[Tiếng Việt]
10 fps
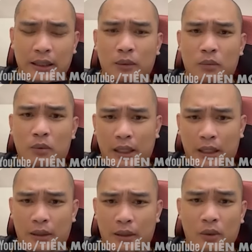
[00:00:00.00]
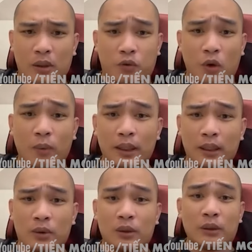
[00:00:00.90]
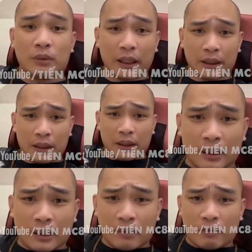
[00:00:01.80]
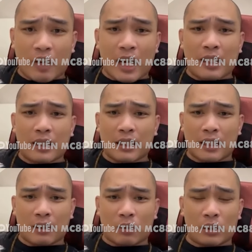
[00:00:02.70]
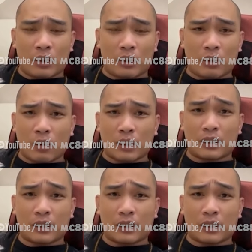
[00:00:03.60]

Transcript: sống của anh ấy, nó được phổ biến đến cho nhiều người và người ta có có cái sự